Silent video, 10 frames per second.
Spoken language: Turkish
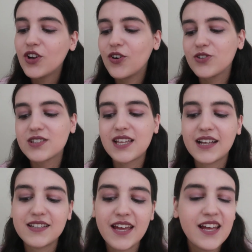O
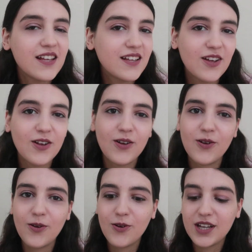yüzden de
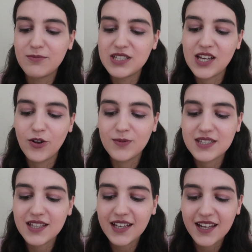öyle bir şey
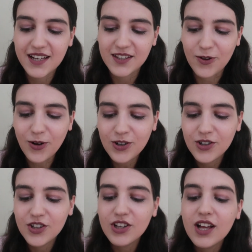olmasına gerek de yok.
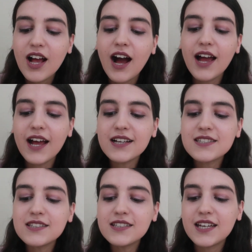
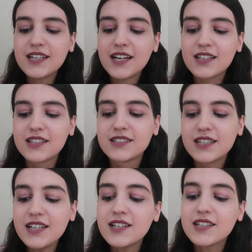Hayatının geri
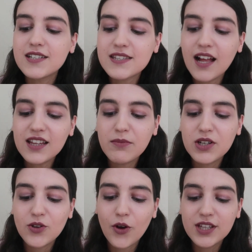kalanını kırsalda
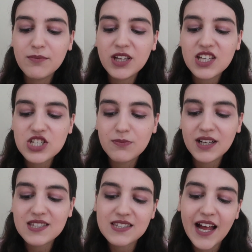bir köyde mi
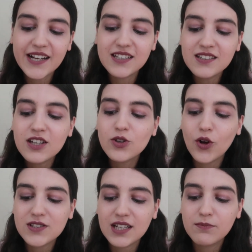geçirmek isterdin
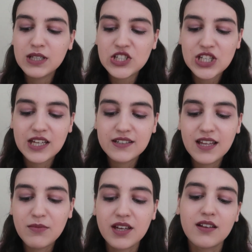yoksa bir
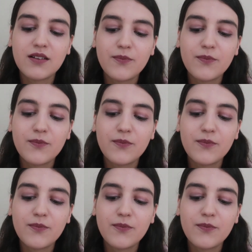şehirde mi?